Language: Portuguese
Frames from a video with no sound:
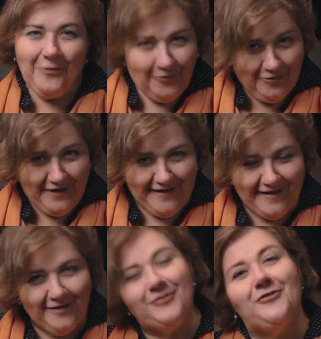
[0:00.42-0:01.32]

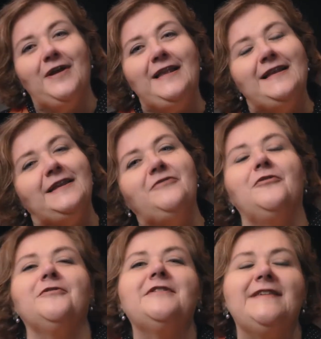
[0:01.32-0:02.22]
Oi, eu sou a Eliana
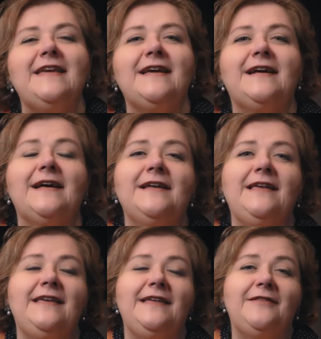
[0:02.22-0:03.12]
Fonseca
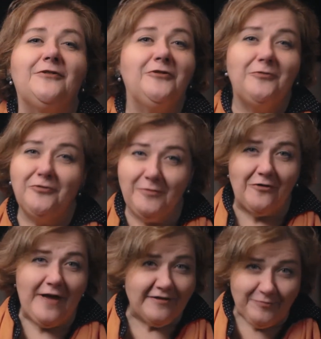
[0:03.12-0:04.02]
e todo mundo me
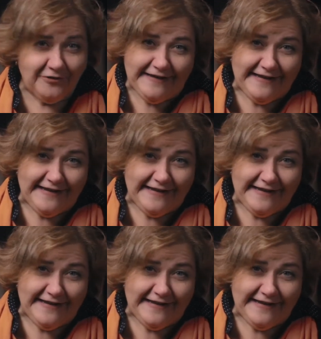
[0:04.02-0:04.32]
conhece por